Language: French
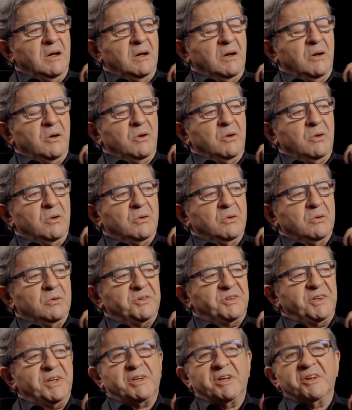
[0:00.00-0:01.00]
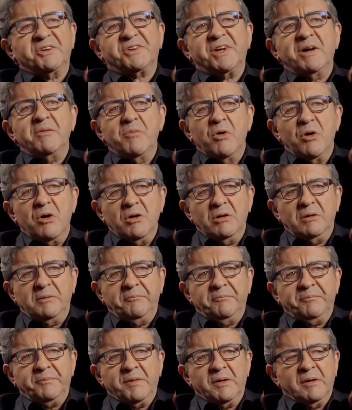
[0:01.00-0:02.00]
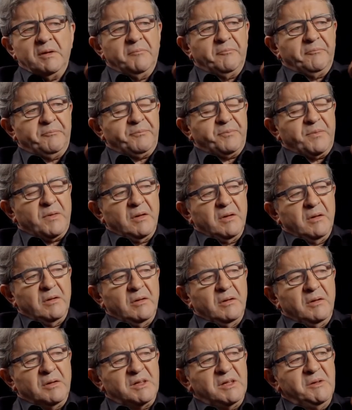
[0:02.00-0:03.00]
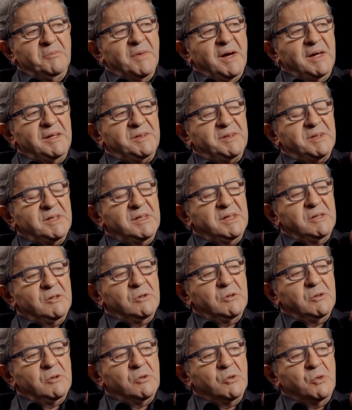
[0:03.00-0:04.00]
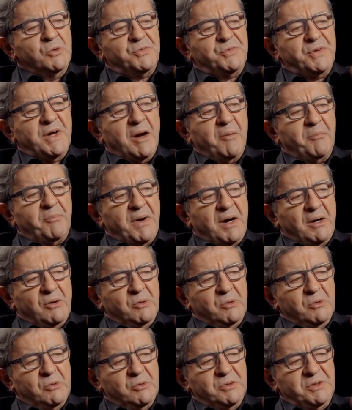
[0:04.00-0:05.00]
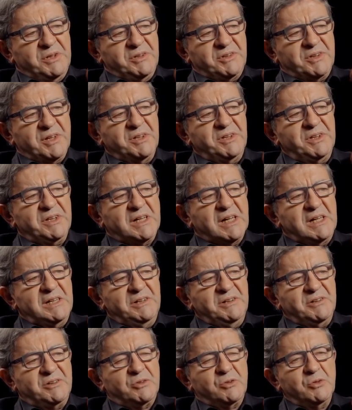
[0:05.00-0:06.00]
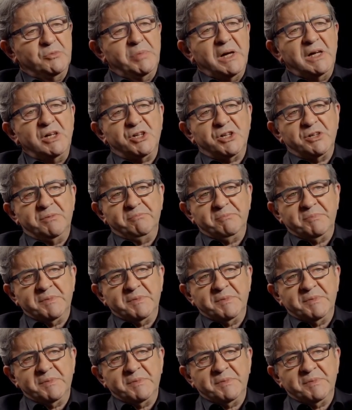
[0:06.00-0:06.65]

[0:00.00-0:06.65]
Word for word: euh, c'est un symbole qui m'a été euh, offert par euh, des syndicalistes belges